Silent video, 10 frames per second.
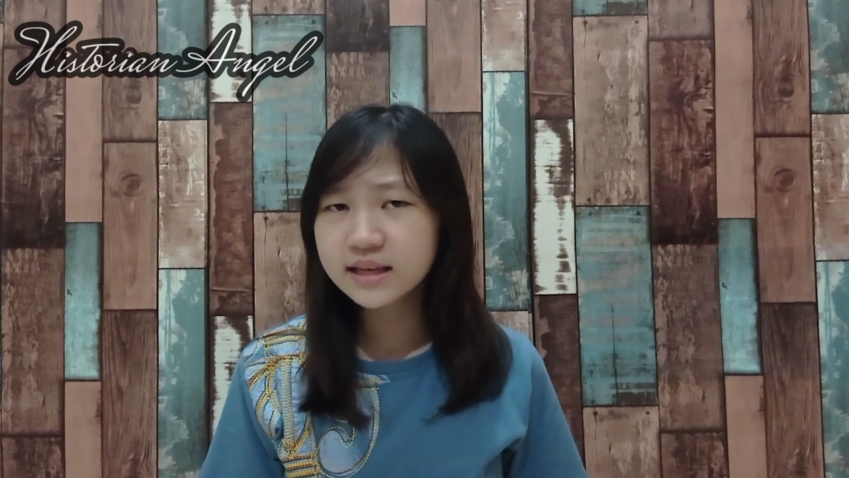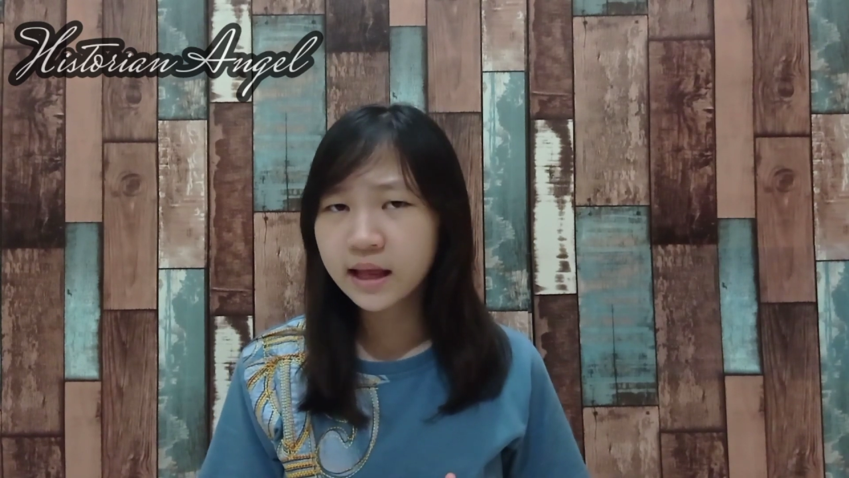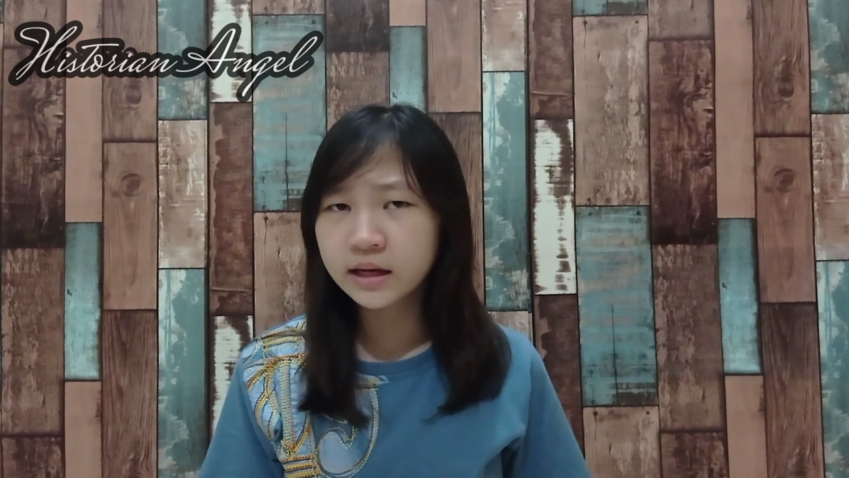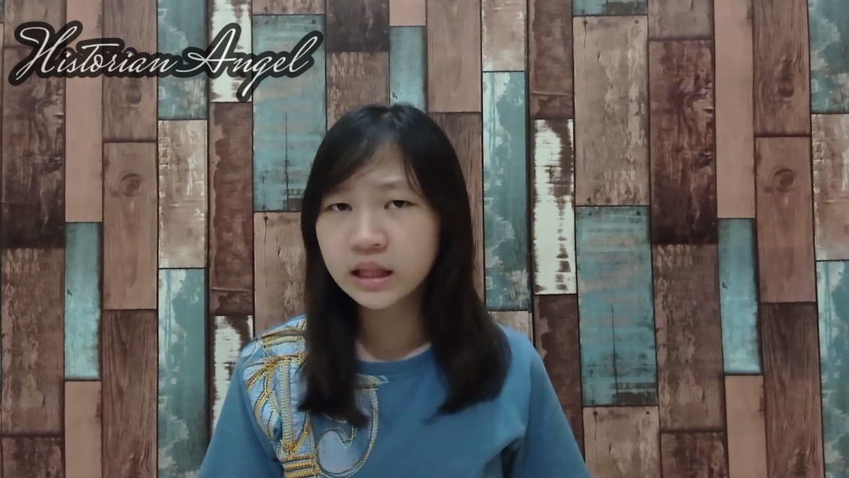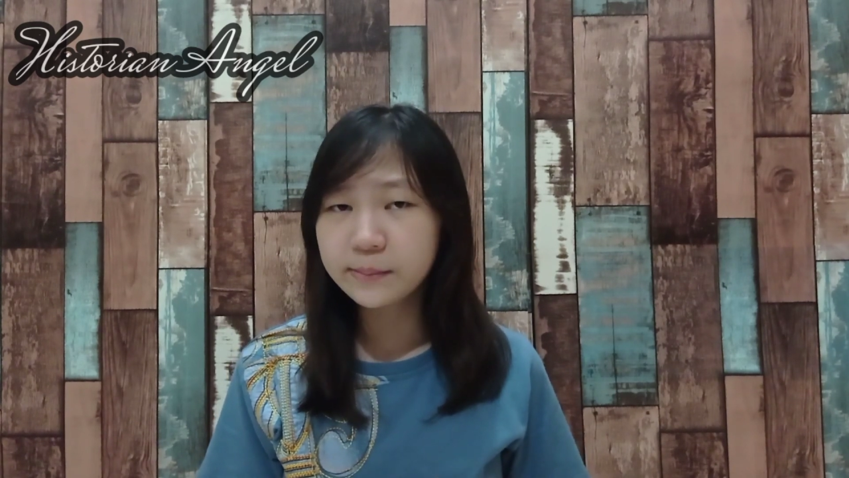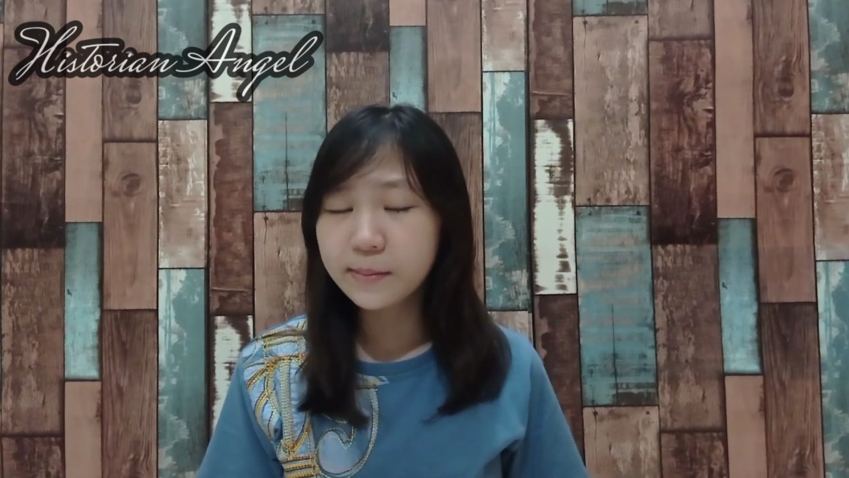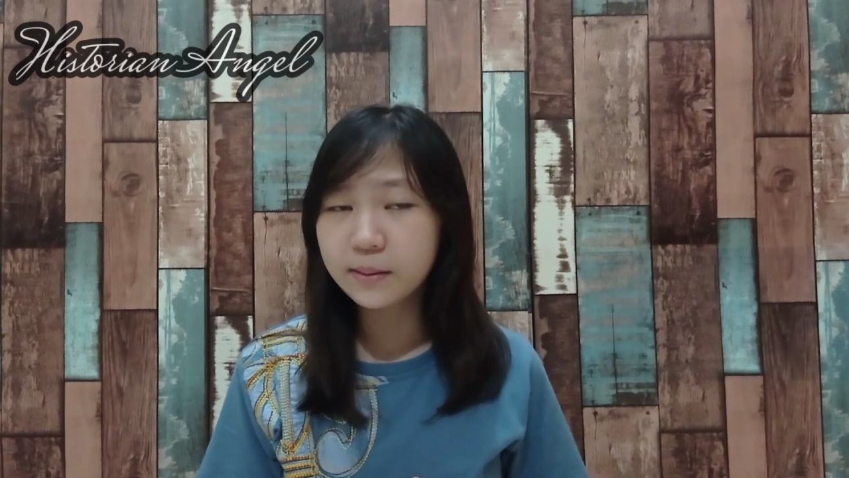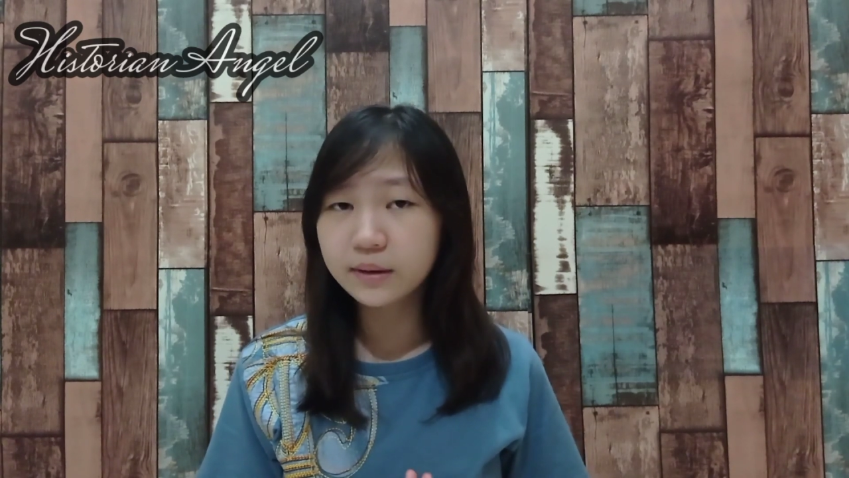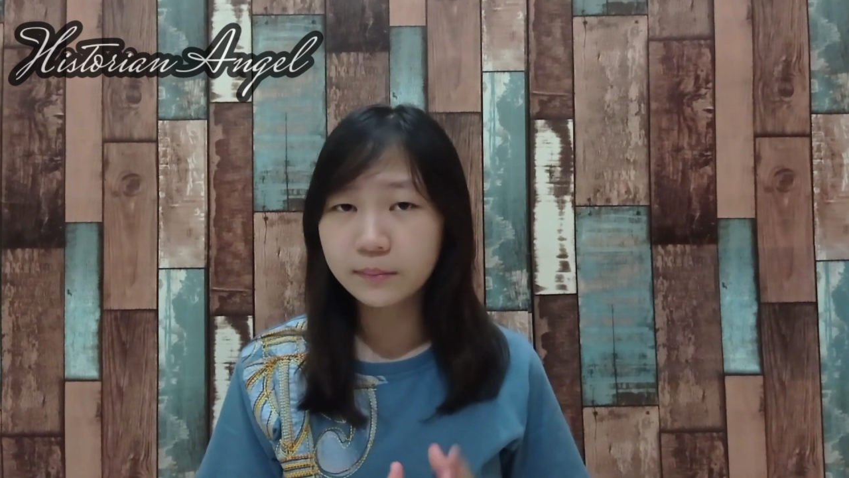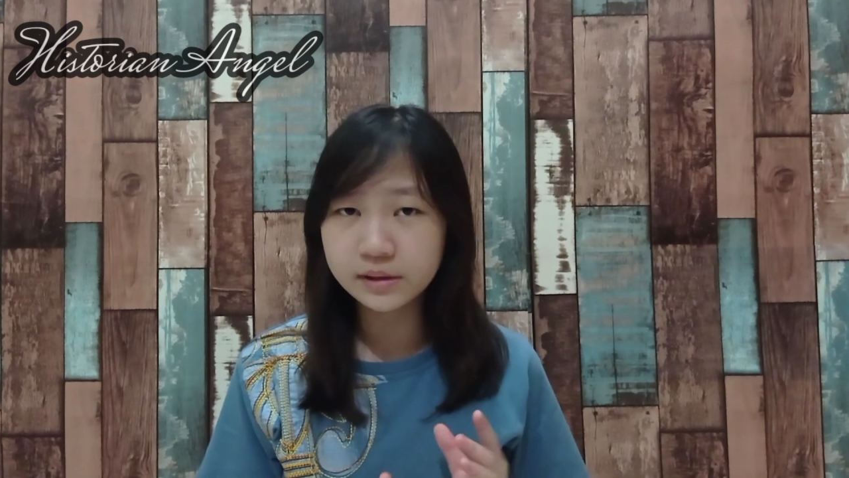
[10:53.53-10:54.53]
Khan ini
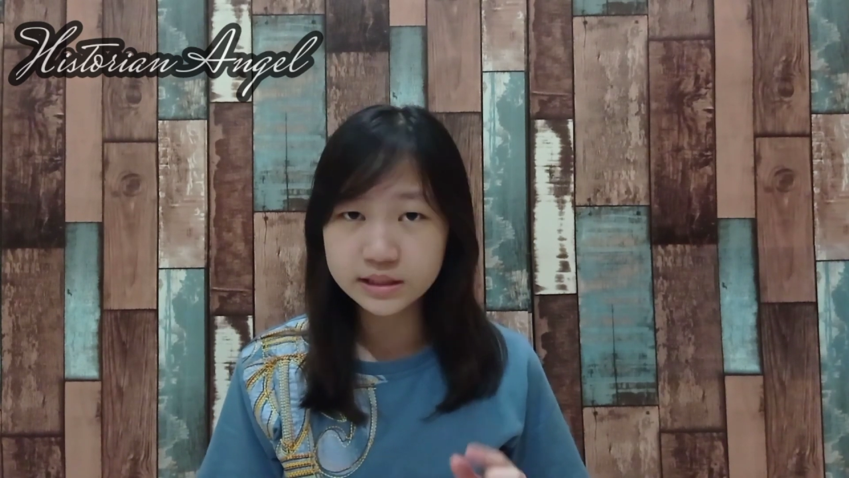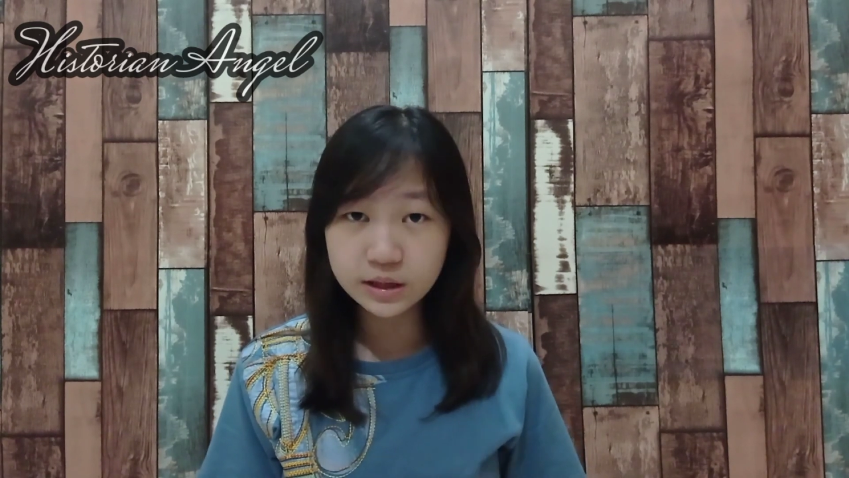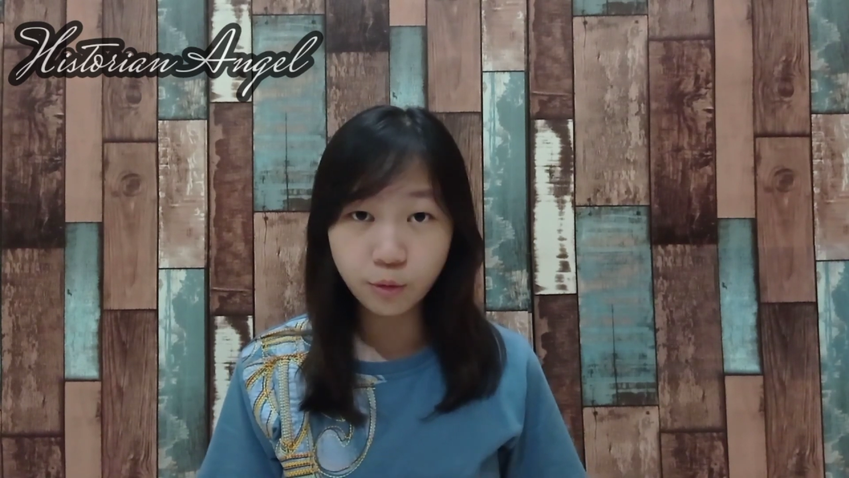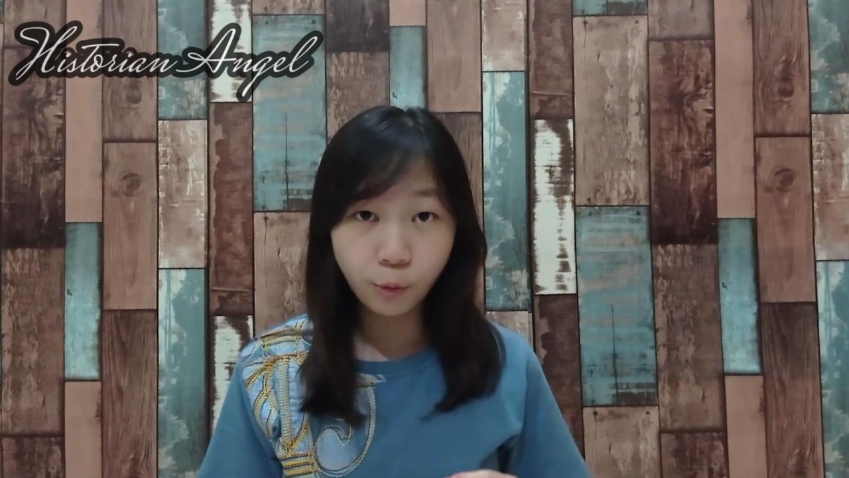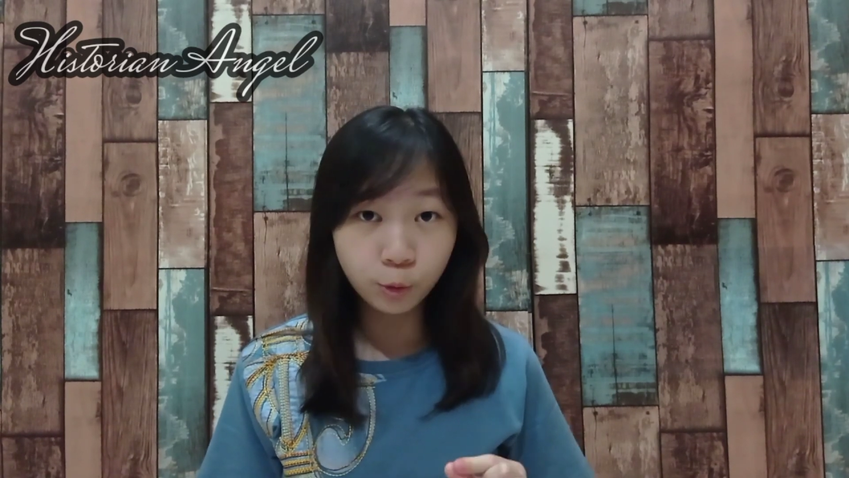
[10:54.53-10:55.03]
memang berambisi